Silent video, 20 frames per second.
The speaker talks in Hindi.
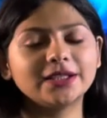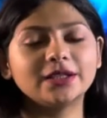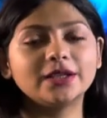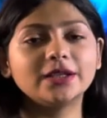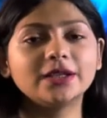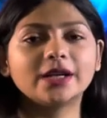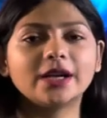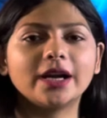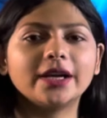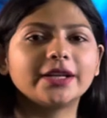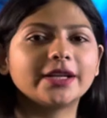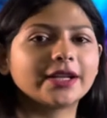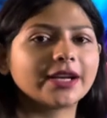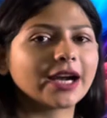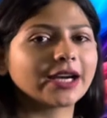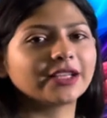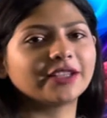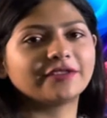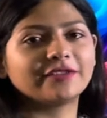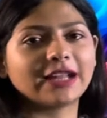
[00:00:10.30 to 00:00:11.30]
लर्न का
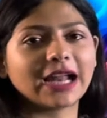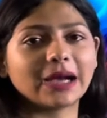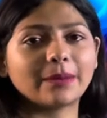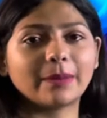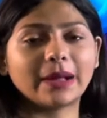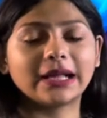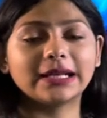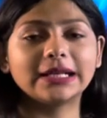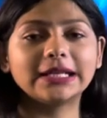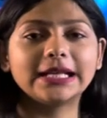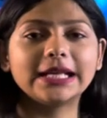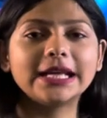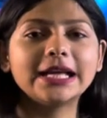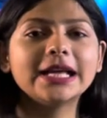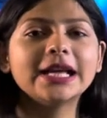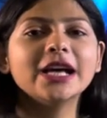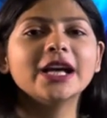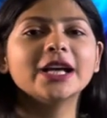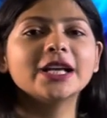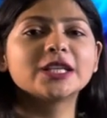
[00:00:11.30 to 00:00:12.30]
इंटरक्टिव फ्लैट पैनल है
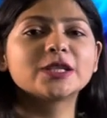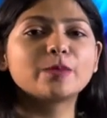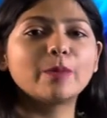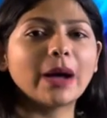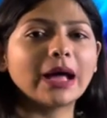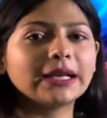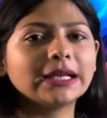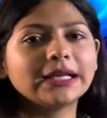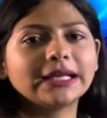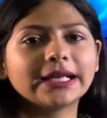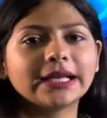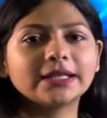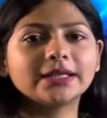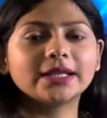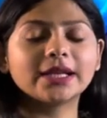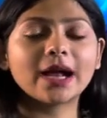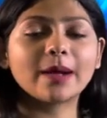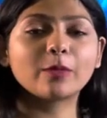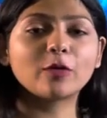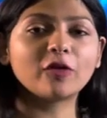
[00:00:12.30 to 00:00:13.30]
इस पैनल के
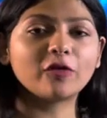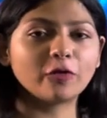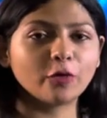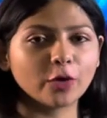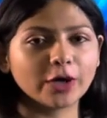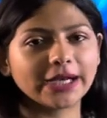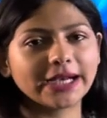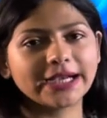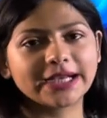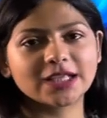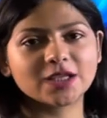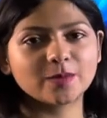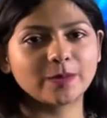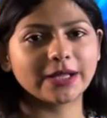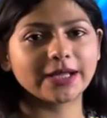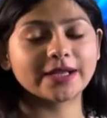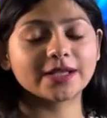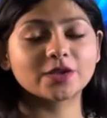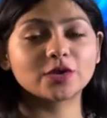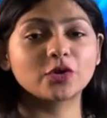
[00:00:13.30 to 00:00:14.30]
अंदर आपको 4K
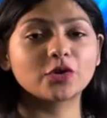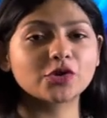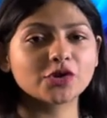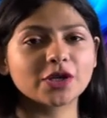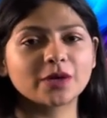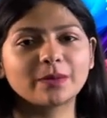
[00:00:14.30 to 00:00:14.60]
डिस्प्ले रेजोल्यूशन